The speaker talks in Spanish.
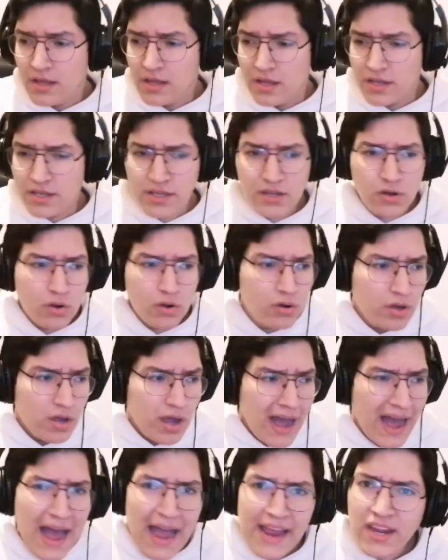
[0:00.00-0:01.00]
Dijo,
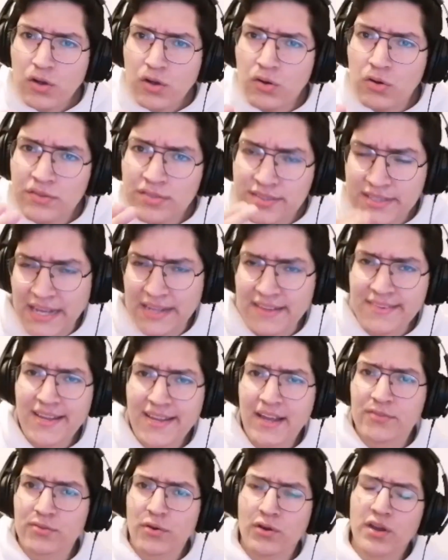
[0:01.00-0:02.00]
¿hay constancia de
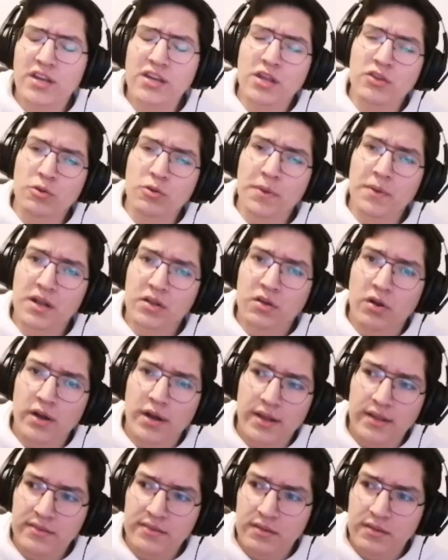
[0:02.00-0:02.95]
esos 500 mil dólares?